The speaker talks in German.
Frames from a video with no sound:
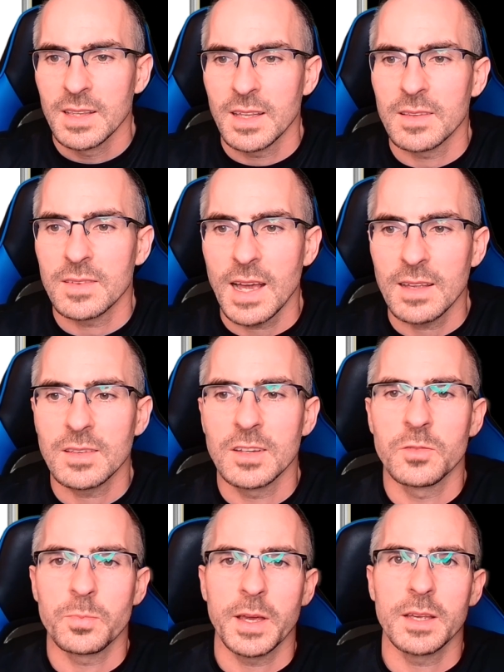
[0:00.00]
dass das
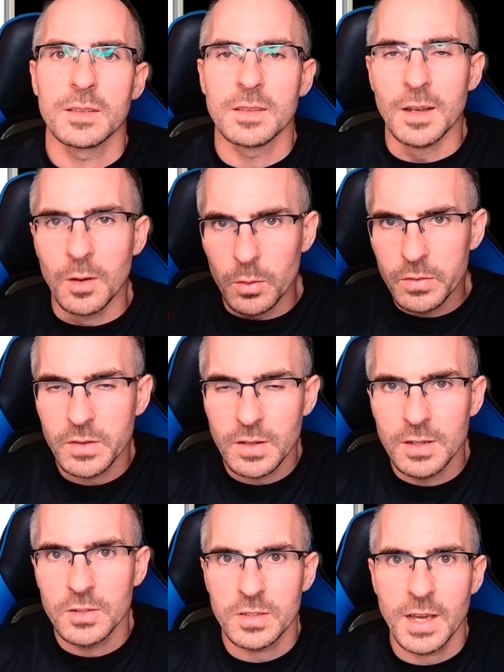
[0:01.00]
entsprechend die
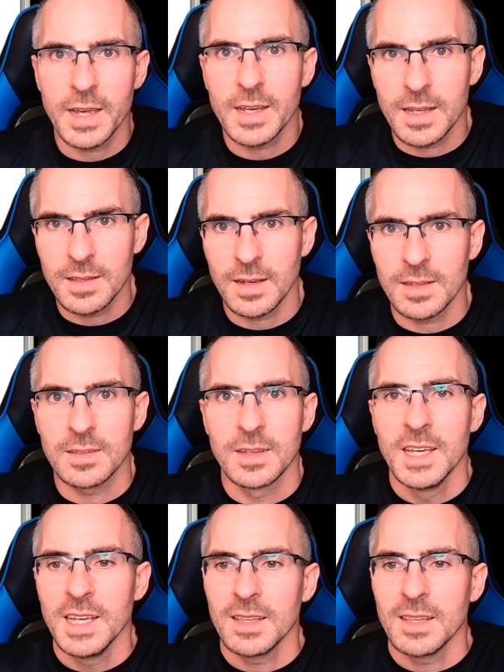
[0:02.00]
Lust gesteigert hat.